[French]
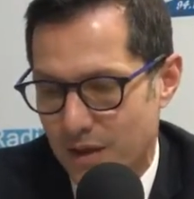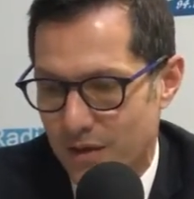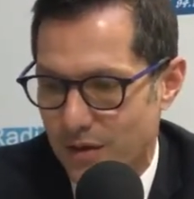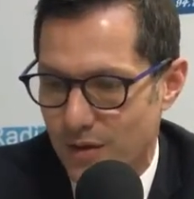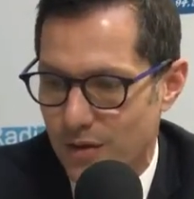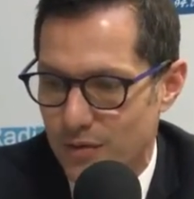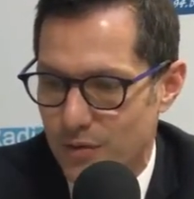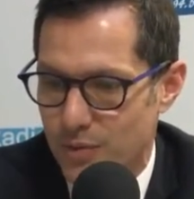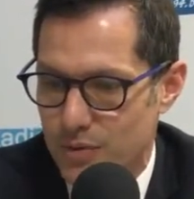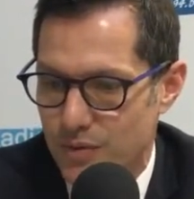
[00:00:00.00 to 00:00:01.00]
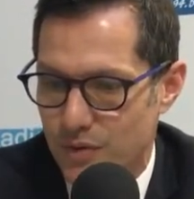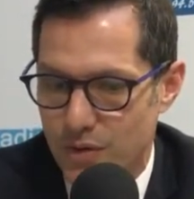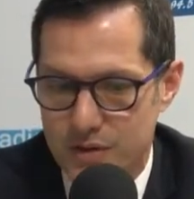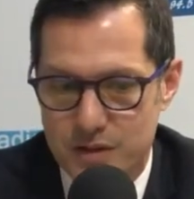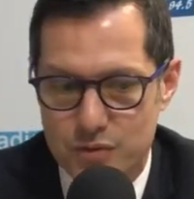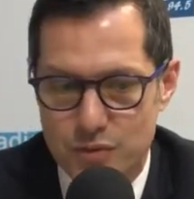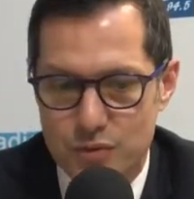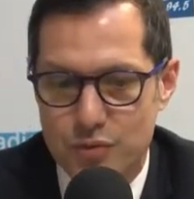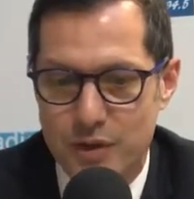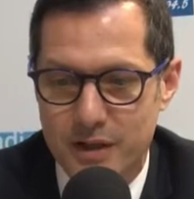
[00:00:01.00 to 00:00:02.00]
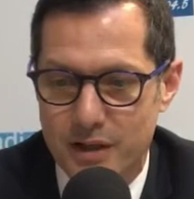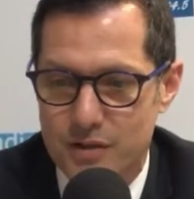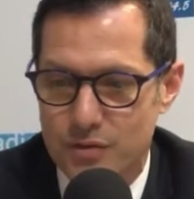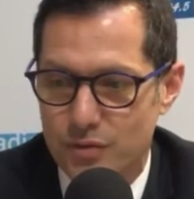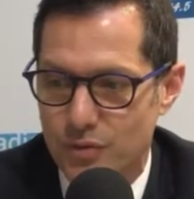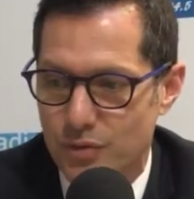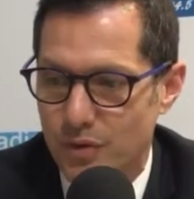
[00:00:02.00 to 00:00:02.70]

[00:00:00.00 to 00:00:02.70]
euh, de poursuivre leurs études, ou la création